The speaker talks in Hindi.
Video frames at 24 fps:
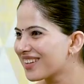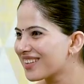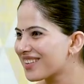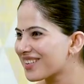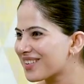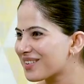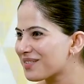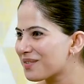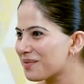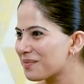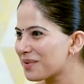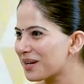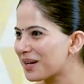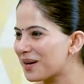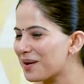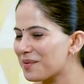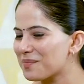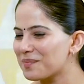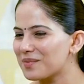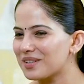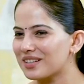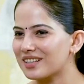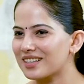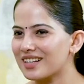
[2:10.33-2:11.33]
क्योंकि वो भी
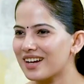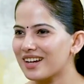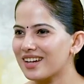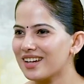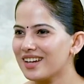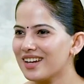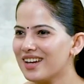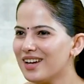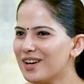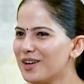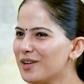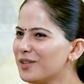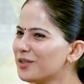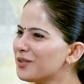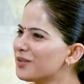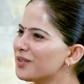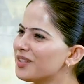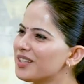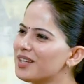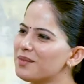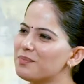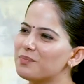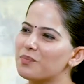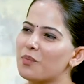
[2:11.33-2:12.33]
कम मिलता है
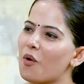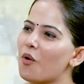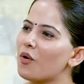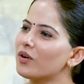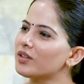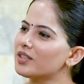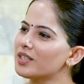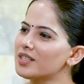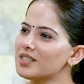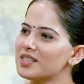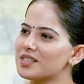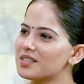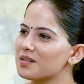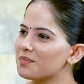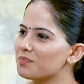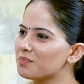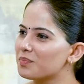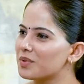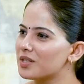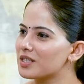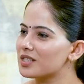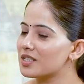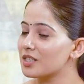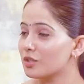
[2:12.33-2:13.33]
तो ये बहुत ही
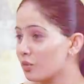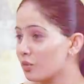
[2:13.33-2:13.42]
सिंपल सी